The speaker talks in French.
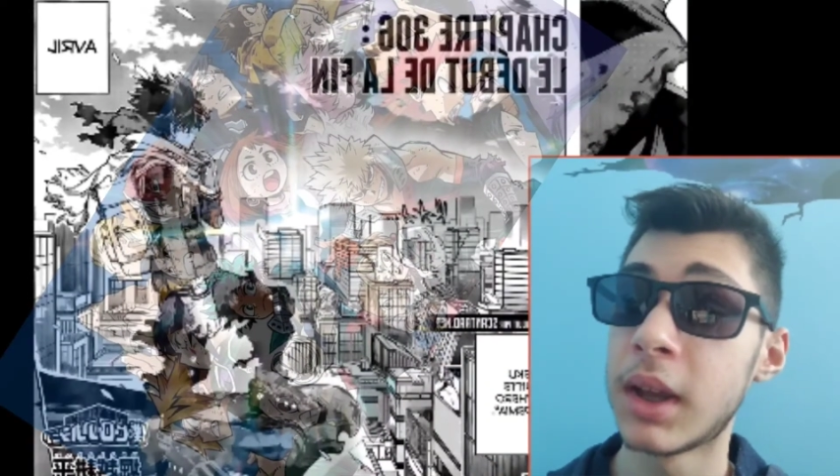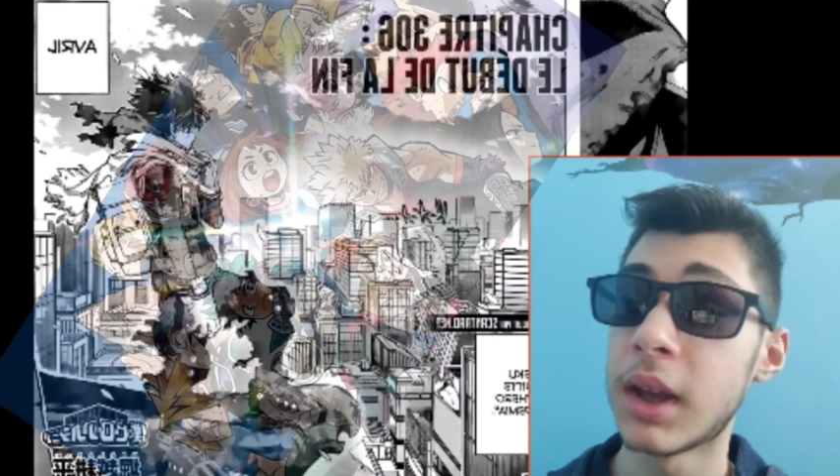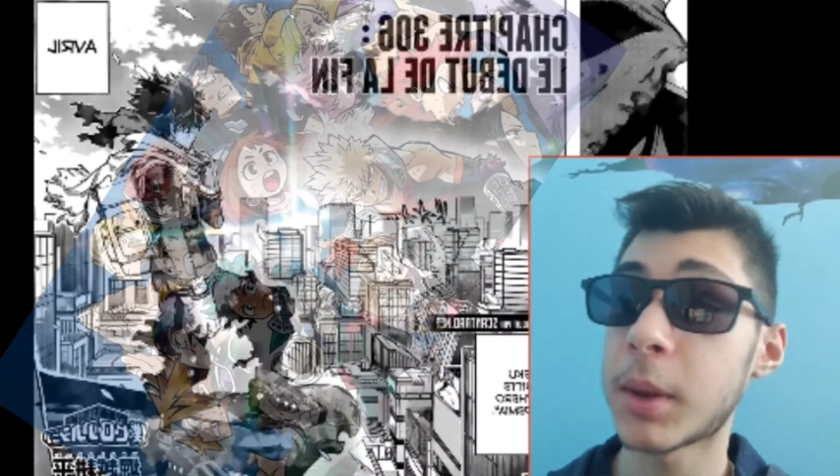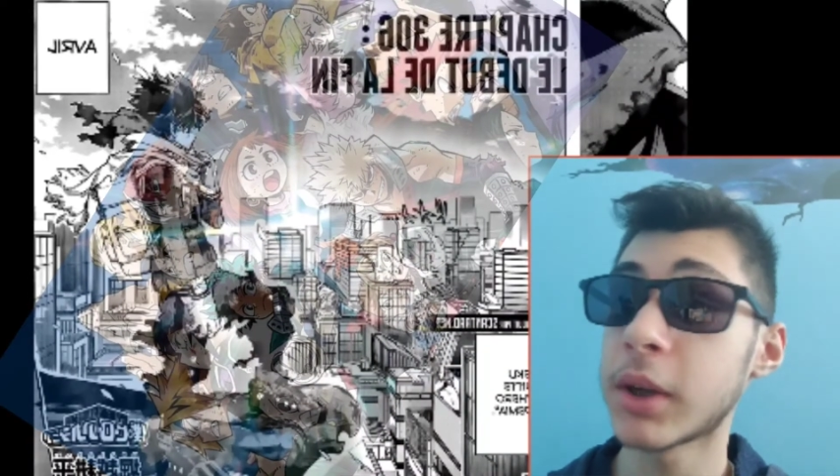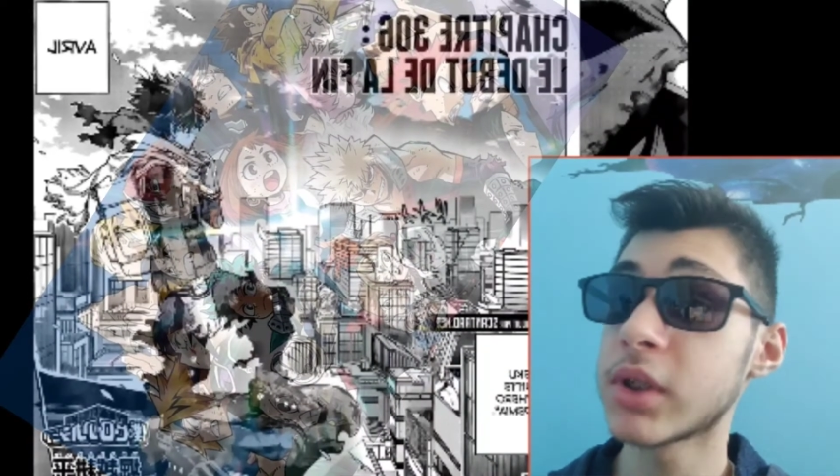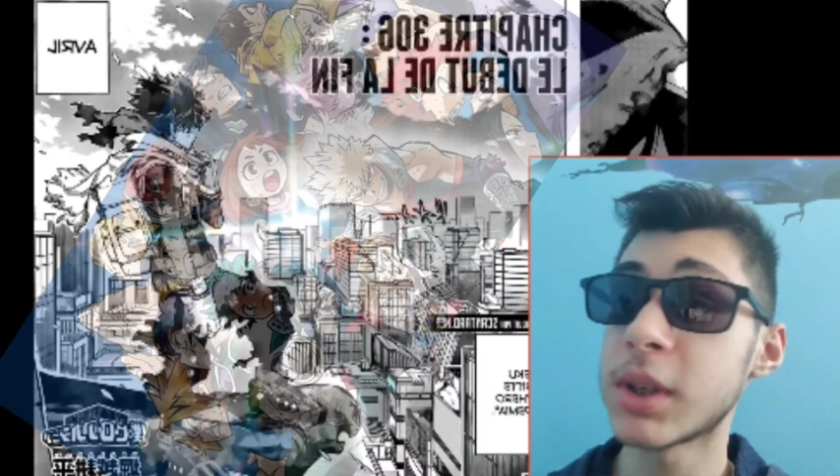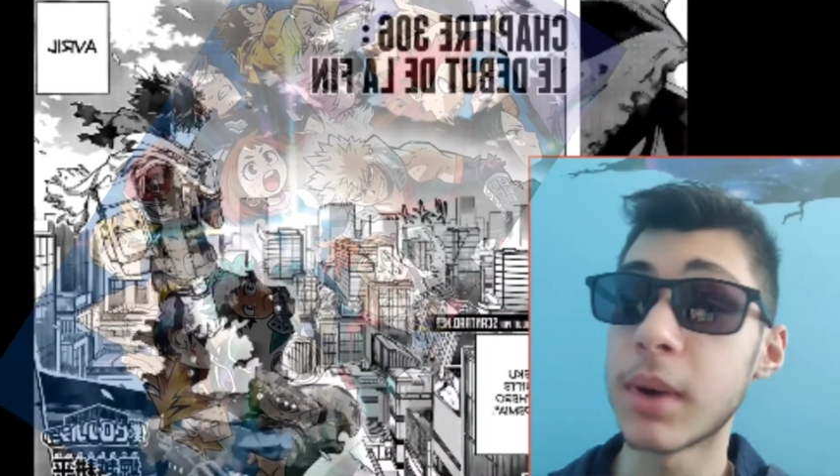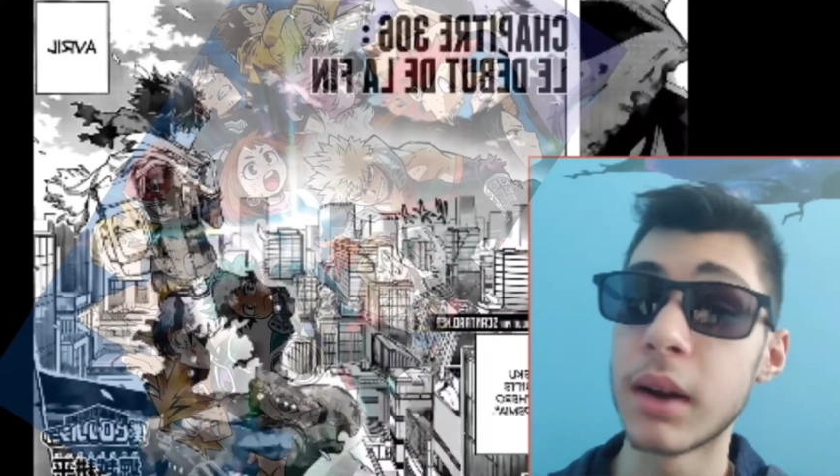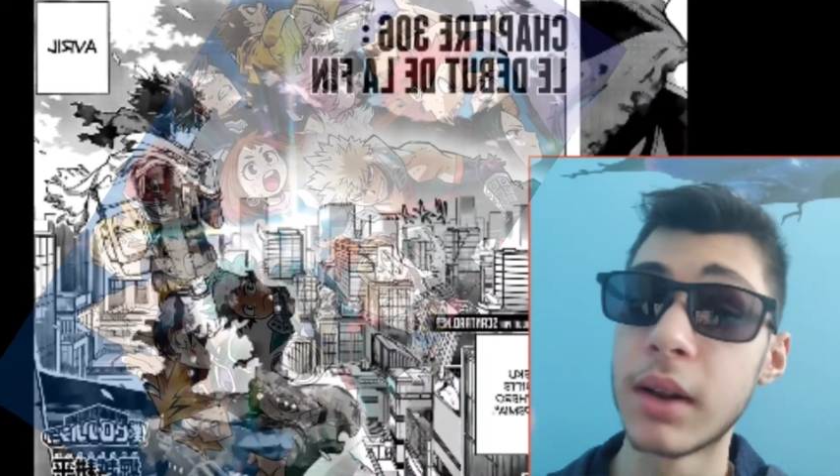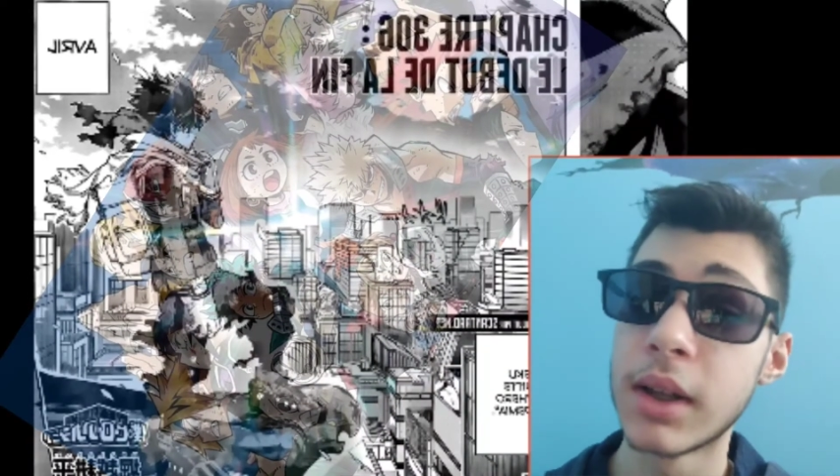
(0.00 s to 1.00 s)
Après, je sais
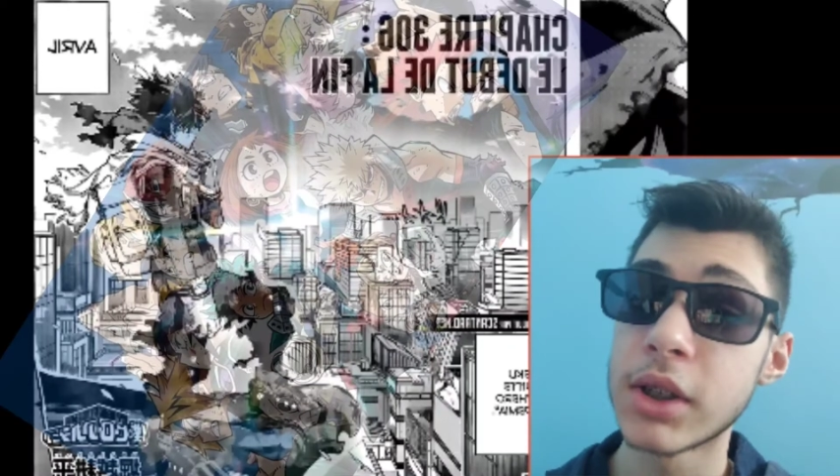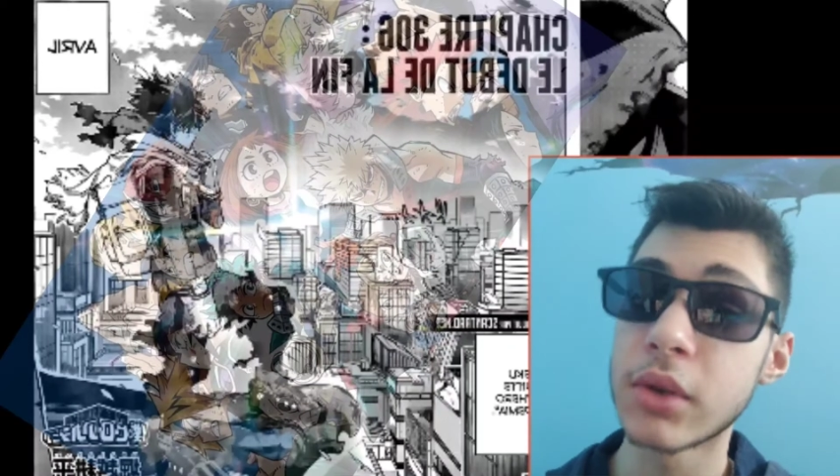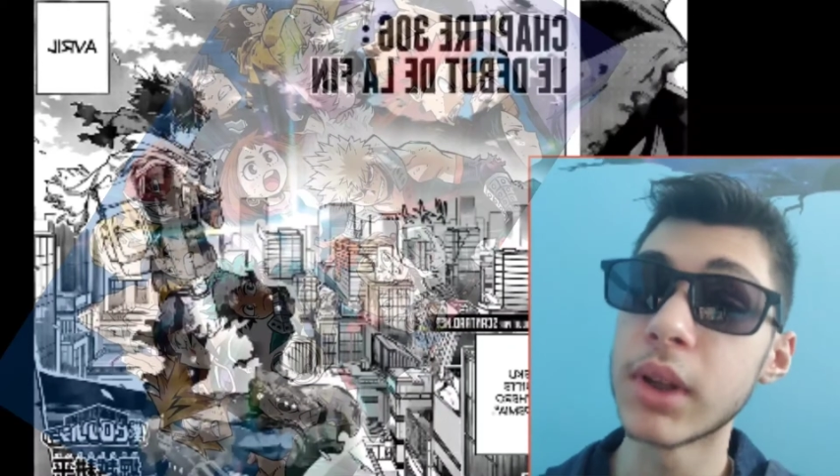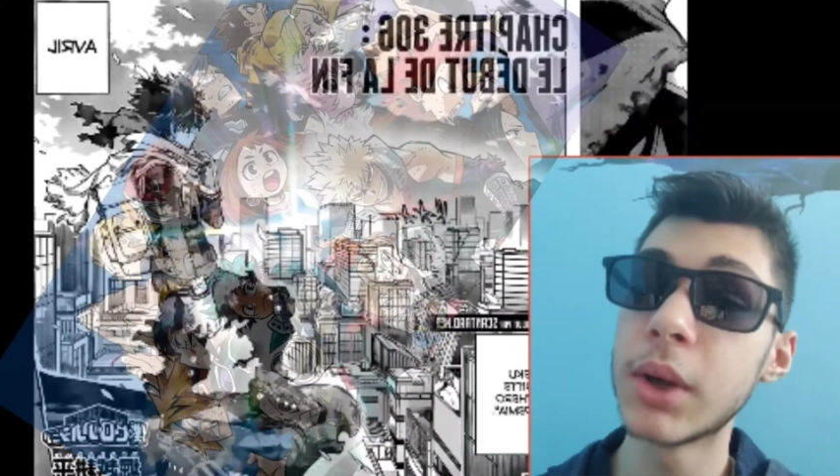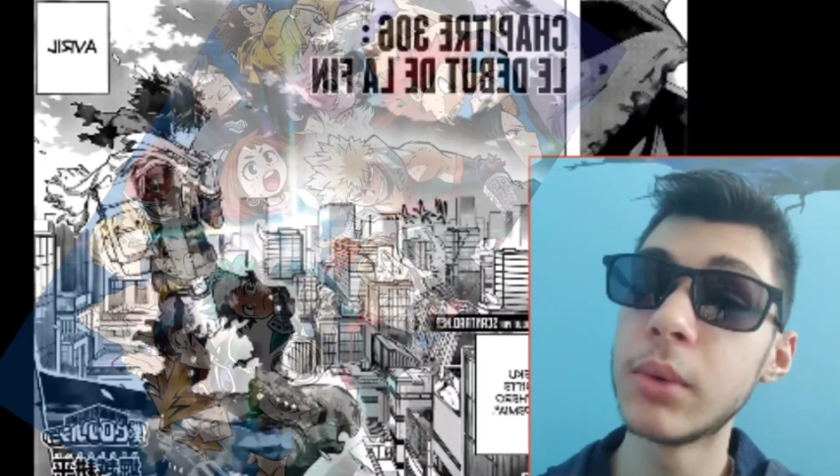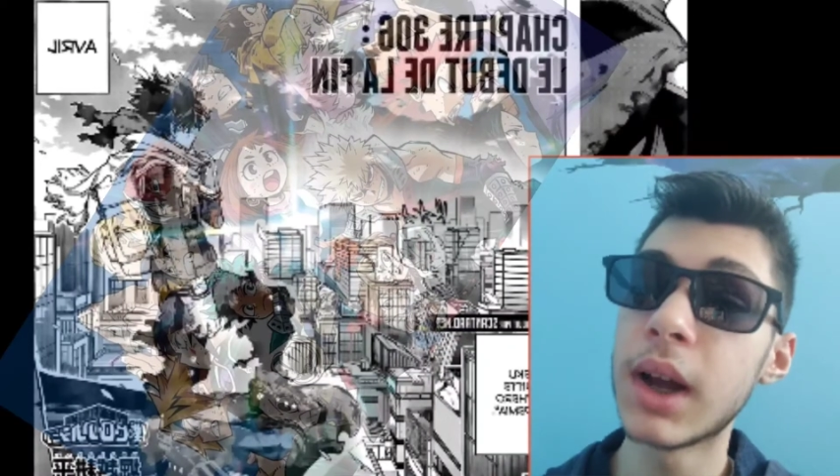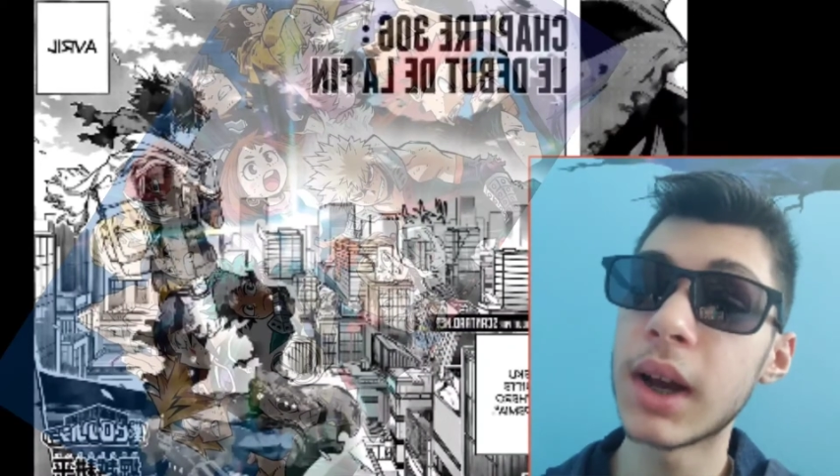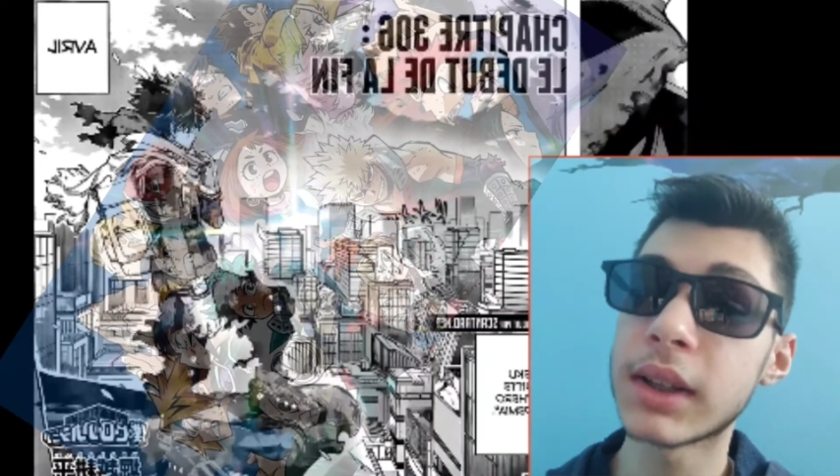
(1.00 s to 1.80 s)
pas. Parce qu'on a eu là un